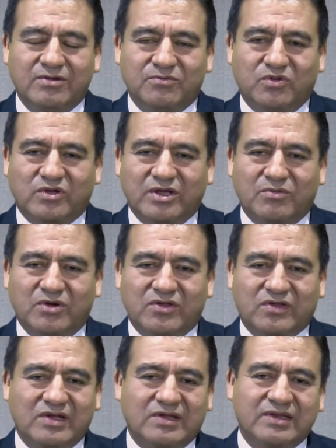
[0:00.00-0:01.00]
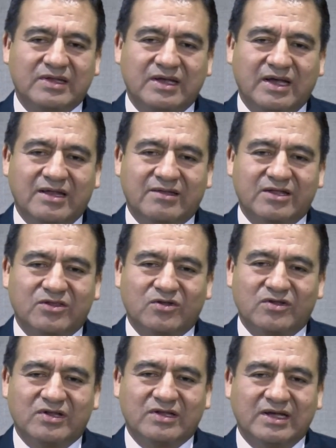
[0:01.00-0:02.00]
porque Moisés en ese
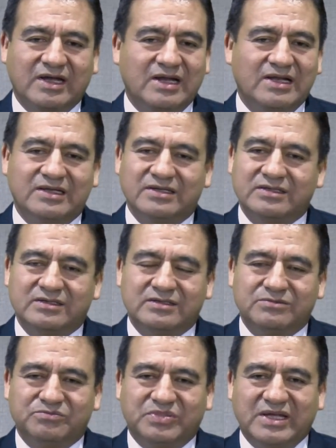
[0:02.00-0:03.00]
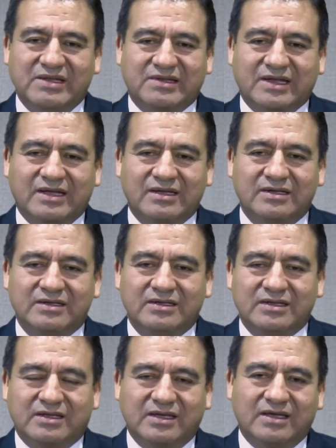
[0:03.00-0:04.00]
entonces, él piensa
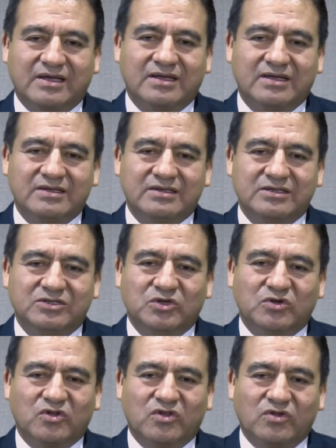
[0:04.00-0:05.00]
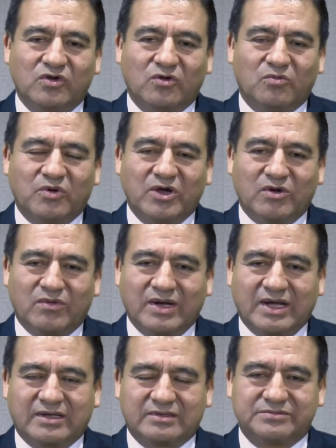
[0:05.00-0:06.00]
que yo no, yo no puedo
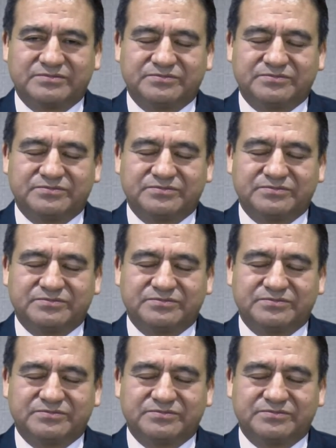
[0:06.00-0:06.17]
hablar.